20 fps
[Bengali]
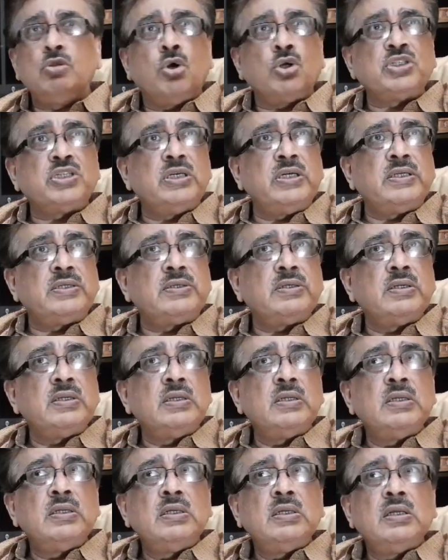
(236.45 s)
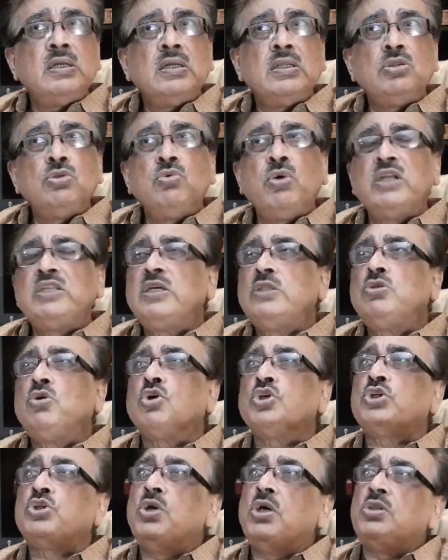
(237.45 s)
দশের দু হাজার
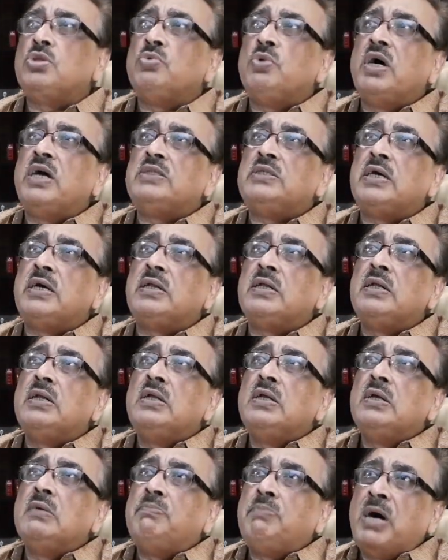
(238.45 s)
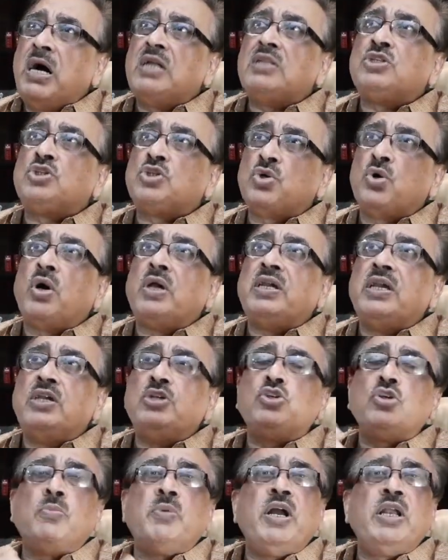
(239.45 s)
দশ নয় দু হাজার পাঁচ ছয়
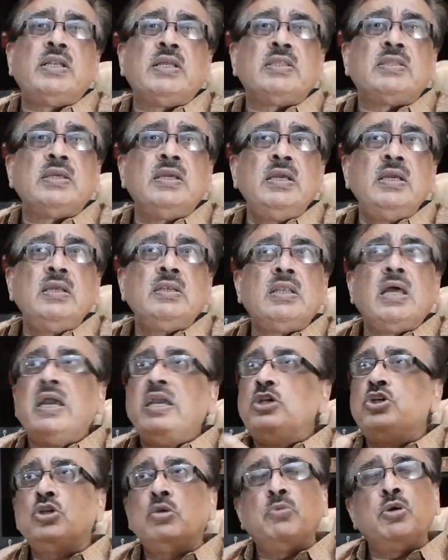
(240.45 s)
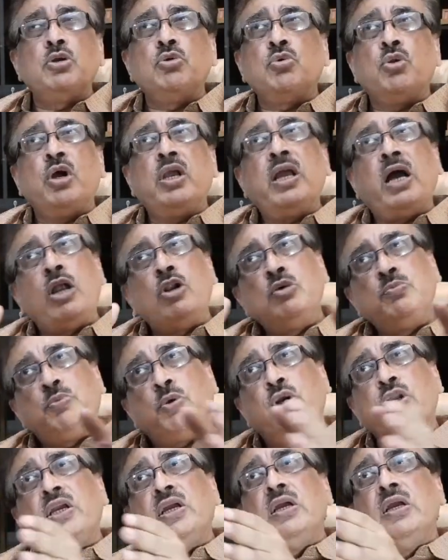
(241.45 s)
এই সময়টাতে না এই সময়ও নয় আরও
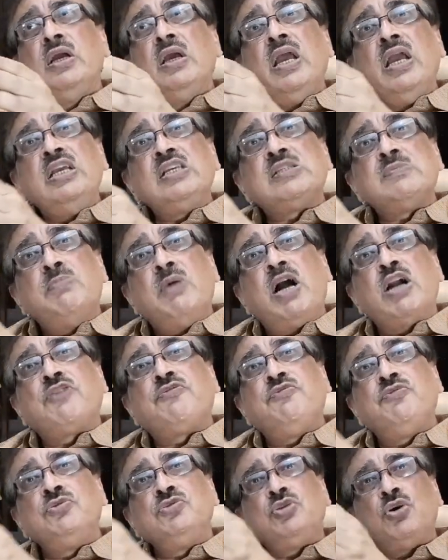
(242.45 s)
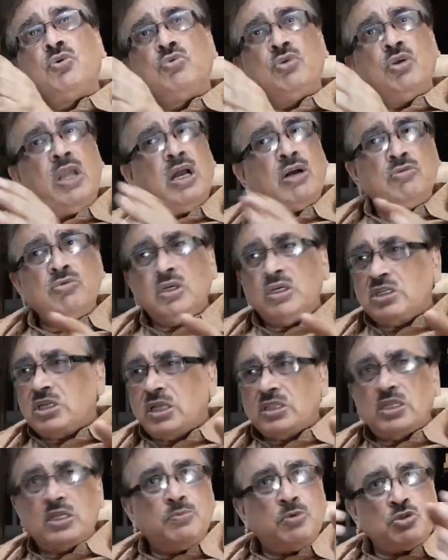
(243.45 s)
পরে এই স্মার্টফোন যখন এলো এখন থেকে
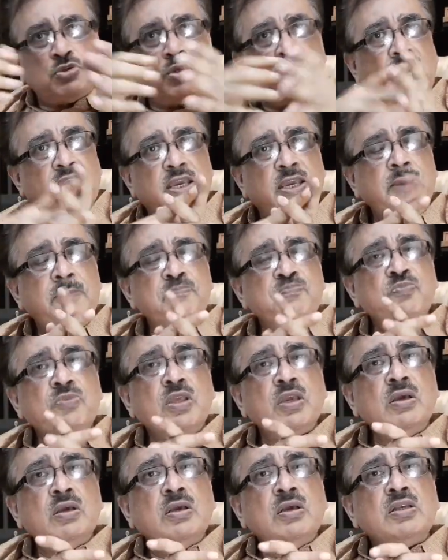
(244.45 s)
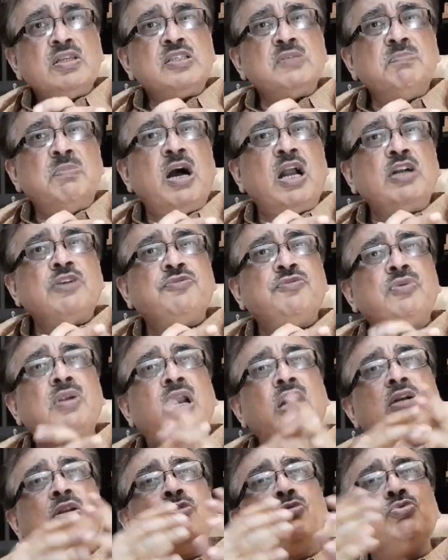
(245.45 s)
সাত আট বছর আগে স্মার্টফোন
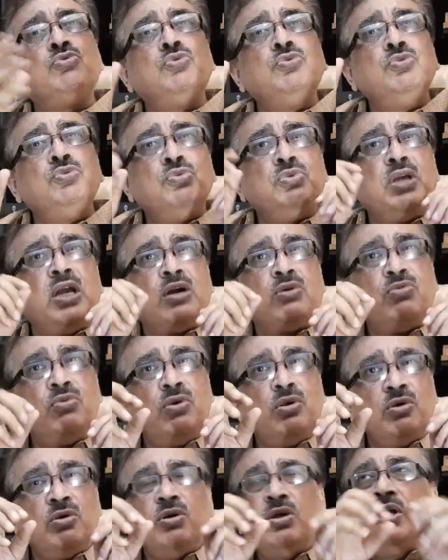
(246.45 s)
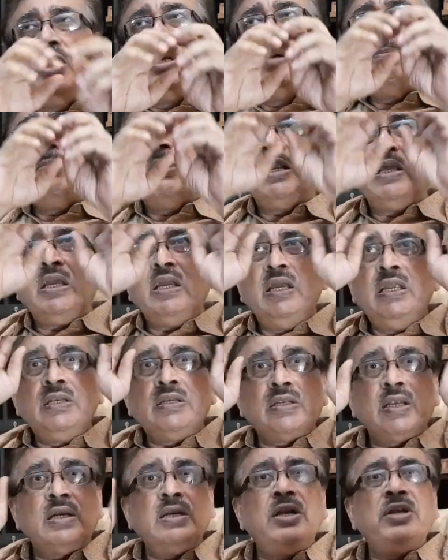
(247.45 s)
আর একটা নতুন দুনিয়া খুলল মানে
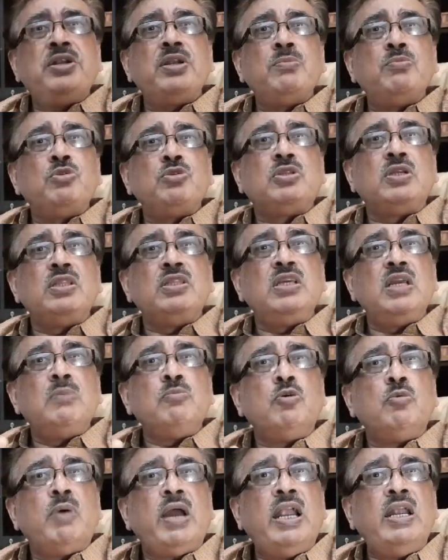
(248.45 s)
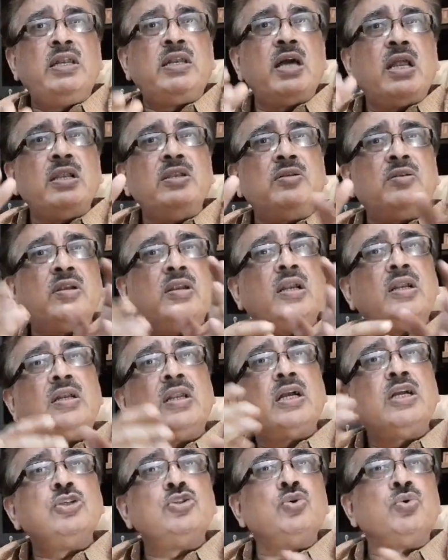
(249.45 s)
ইন্টারনেটের মধ্যে দিয়ে মোবাইলটা আর
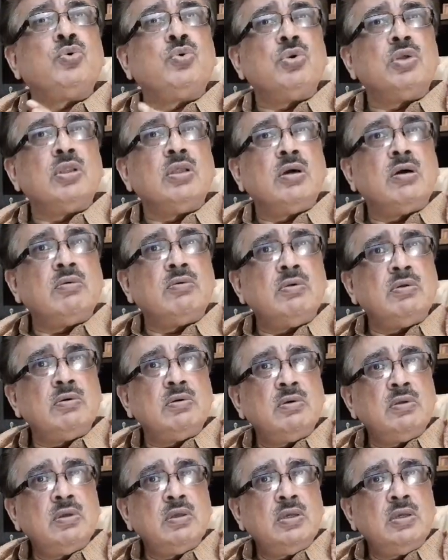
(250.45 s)
ইন্টারনেটটাকে যোগ করে দেওয়া হলো